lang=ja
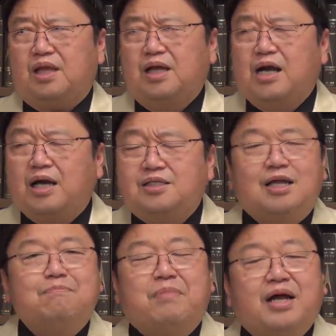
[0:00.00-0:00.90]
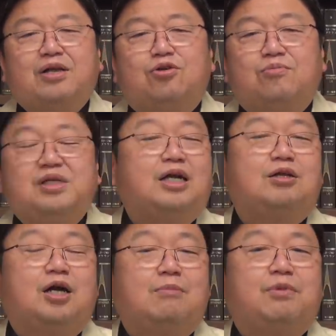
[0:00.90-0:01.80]
外戦パレードみたいな
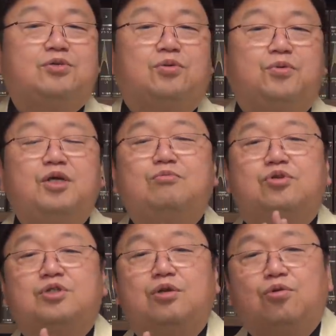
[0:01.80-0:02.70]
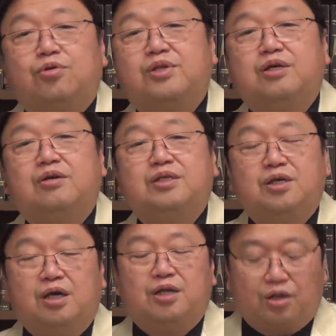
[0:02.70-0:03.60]
のがやっぱそのフィルムとして残ってるわけで
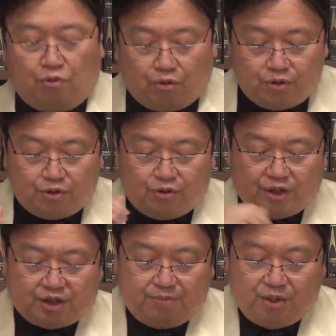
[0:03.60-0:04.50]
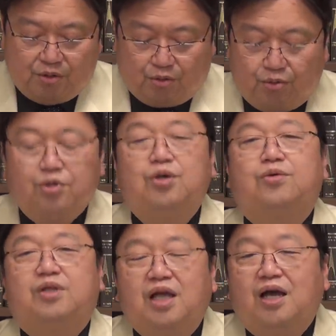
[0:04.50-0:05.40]
す。で、こういうのをですね、見ることに
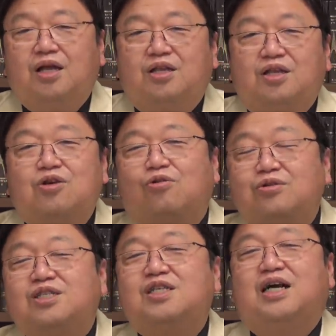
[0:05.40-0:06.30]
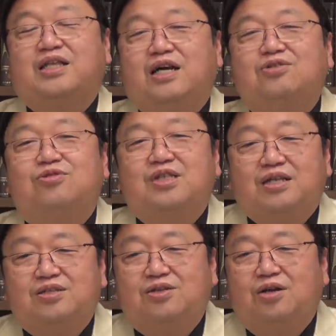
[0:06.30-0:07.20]
よって日本人が誕生した
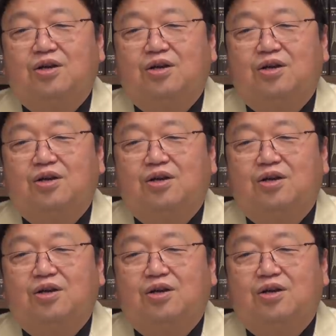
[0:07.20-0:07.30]
んですよ。